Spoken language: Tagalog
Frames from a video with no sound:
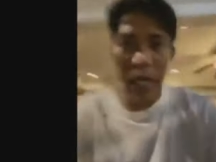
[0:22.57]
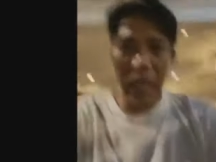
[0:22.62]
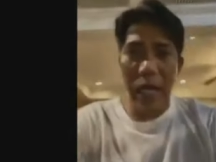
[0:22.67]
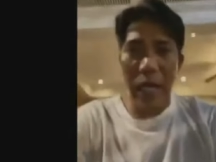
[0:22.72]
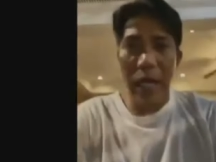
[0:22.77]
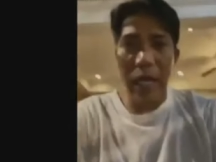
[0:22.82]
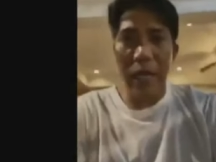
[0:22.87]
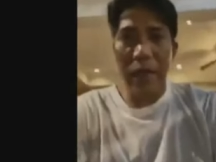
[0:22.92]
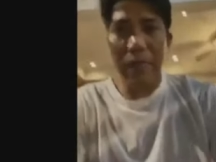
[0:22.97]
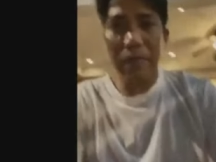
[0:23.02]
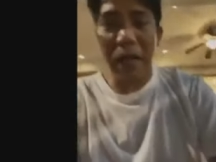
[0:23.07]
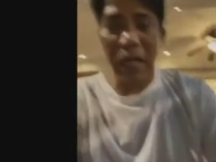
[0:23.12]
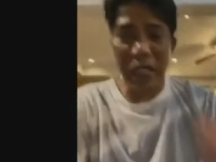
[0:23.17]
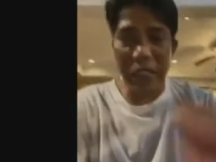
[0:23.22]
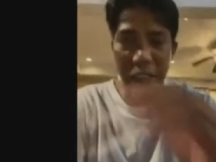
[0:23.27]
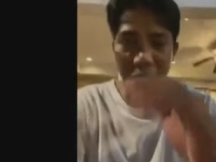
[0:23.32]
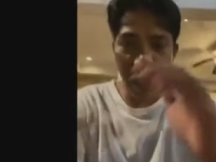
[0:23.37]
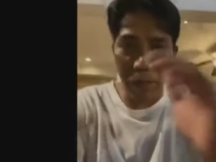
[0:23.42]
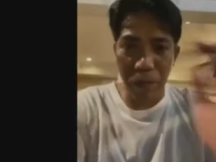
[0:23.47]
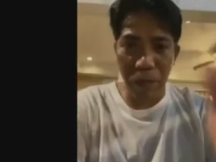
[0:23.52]
Uh,
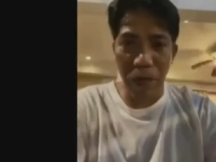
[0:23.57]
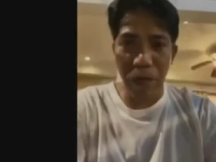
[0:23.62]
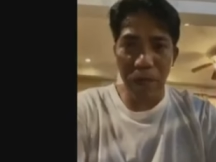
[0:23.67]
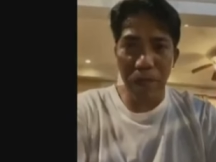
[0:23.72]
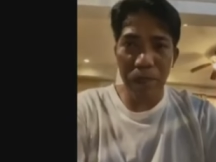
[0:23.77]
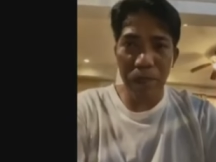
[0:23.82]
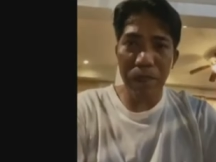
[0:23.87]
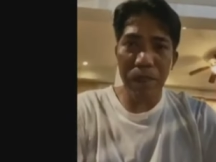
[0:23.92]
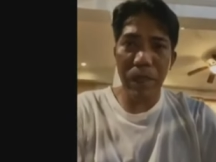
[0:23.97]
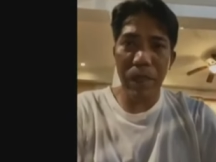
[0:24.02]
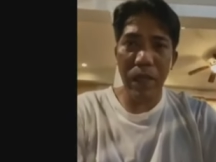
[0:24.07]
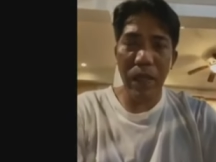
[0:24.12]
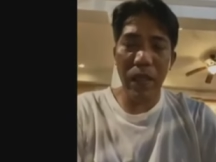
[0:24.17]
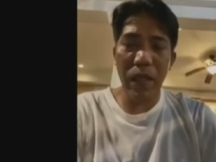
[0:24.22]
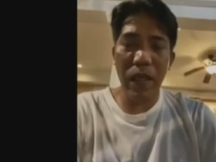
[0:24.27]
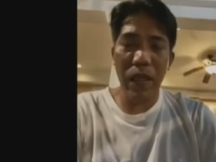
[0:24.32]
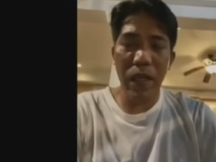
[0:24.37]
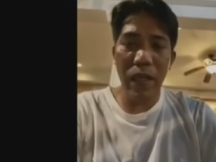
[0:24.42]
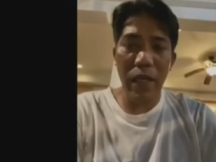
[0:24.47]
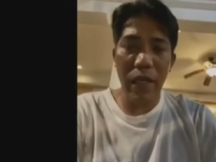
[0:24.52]
pakishare po.
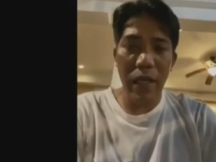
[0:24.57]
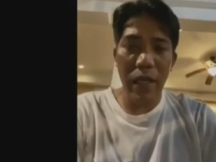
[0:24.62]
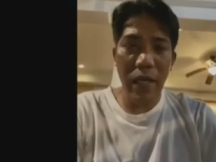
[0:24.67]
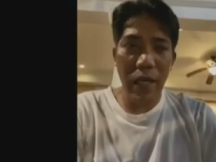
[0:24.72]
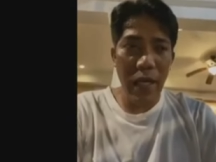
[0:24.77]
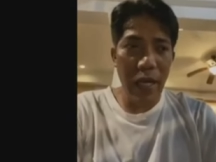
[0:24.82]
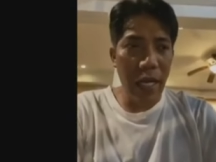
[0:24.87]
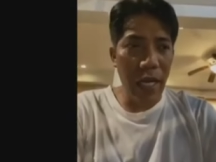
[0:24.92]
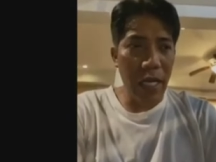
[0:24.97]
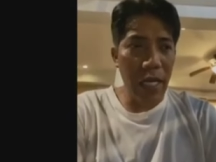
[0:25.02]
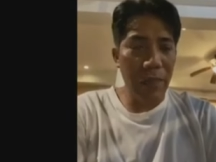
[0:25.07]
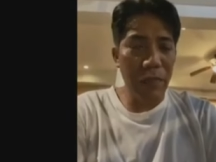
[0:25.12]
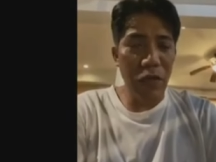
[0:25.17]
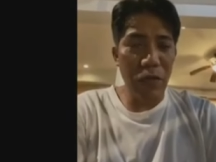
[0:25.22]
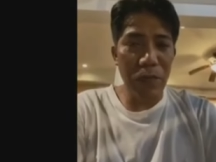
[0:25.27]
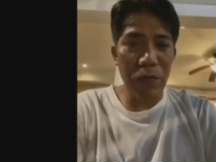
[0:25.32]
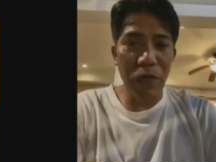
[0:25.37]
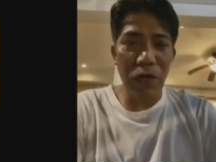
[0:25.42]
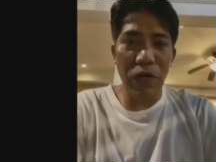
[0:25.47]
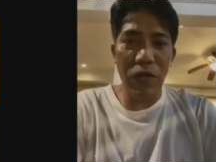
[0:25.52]
Alam
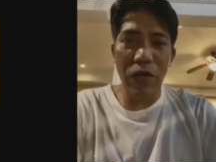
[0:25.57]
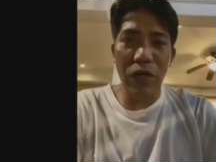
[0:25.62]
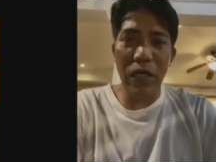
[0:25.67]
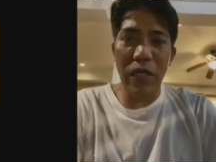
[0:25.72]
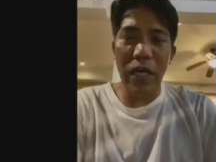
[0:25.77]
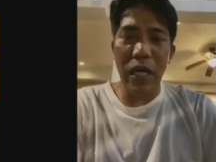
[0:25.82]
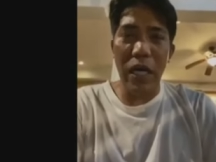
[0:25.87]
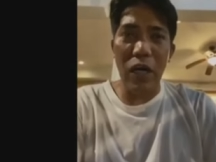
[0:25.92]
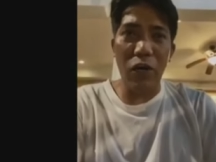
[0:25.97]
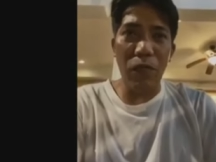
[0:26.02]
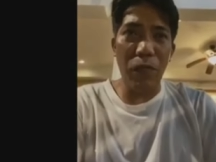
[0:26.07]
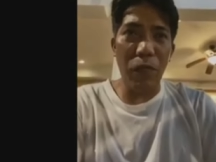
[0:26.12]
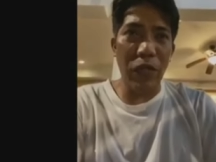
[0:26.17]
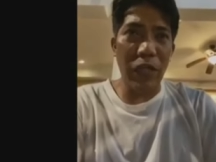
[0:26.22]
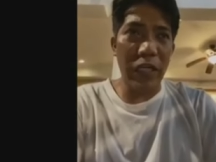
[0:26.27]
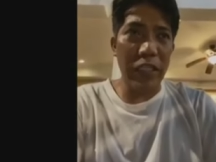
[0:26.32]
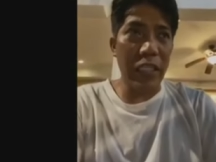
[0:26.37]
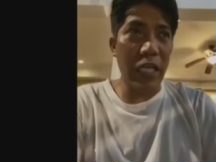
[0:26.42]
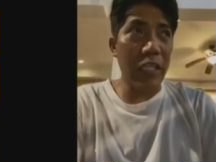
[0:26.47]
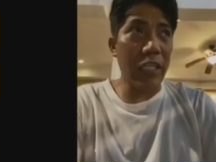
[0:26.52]
nyo po, ako po'y
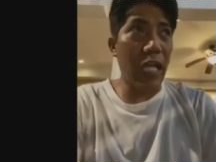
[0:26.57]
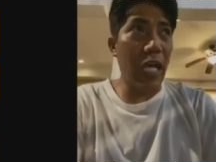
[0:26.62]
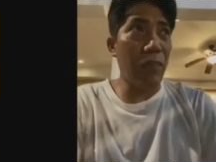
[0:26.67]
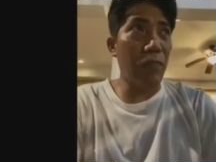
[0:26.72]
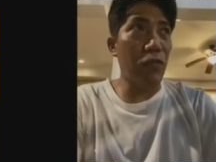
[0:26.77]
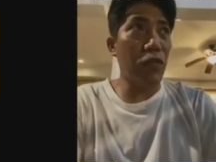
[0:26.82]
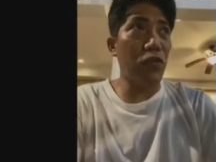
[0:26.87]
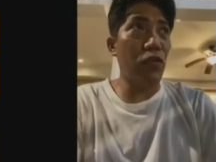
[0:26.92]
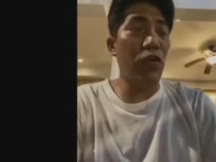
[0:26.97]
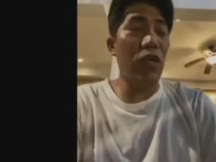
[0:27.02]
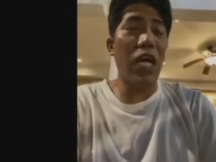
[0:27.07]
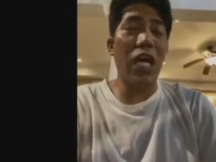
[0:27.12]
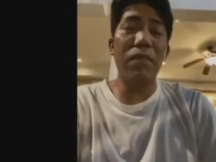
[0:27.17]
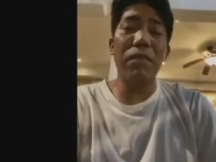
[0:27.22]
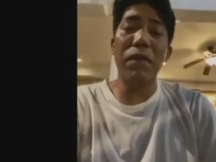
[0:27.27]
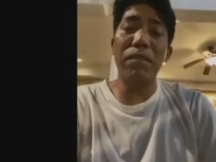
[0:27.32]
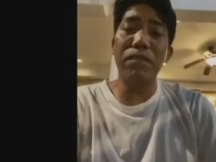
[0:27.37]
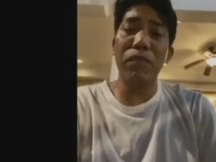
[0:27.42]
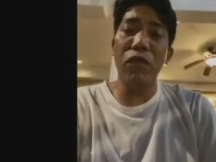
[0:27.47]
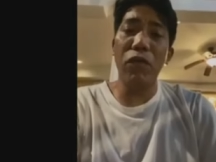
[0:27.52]
katatapos ko
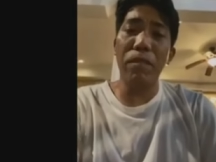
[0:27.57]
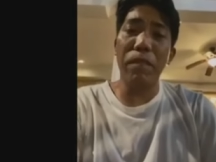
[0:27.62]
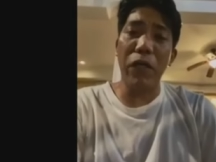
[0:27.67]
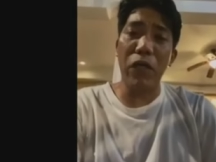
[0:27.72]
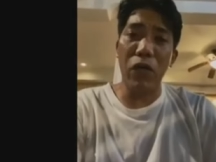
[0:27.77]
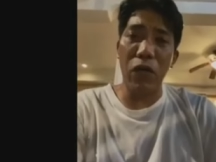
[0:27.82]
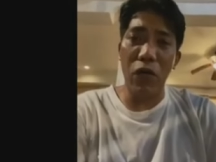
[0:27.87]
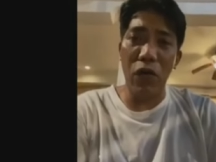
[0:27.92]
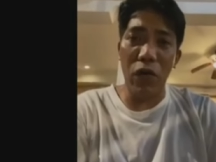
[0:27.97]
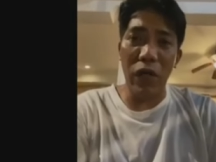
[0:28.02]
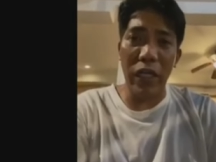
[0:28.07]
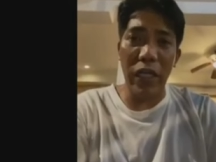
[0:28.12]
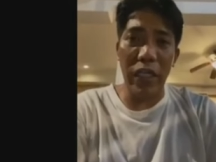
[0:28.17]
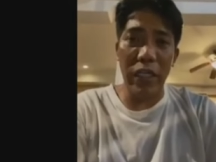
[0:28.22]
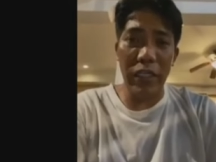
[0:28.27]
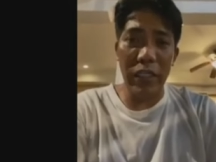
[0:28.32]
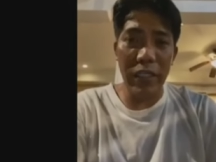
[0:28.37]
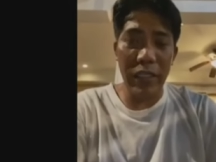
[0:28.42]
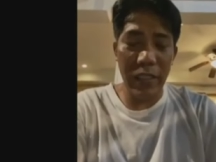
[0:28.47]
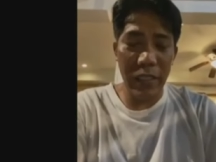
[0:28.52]
lamang pong
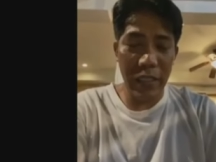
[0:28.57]
panoorin